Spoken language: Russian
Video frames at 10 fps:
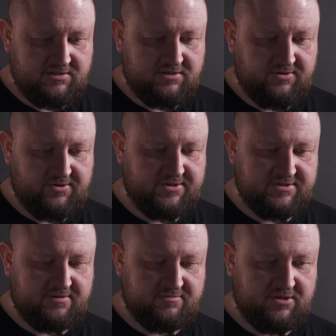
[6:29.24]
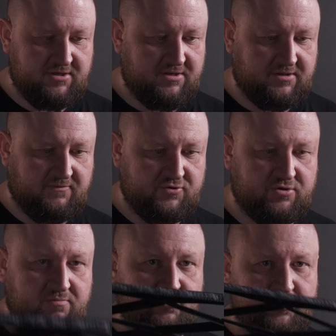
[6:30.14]
сделаны на самом деле для того,
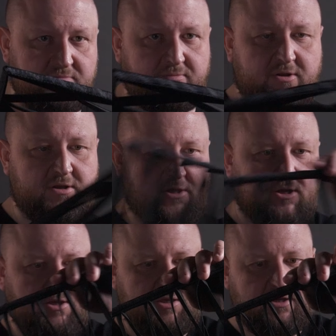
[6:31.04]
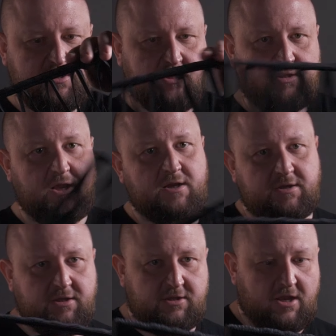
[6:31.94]
чтобы можно было их и так,
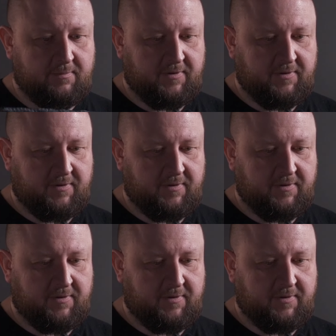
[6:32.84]
и так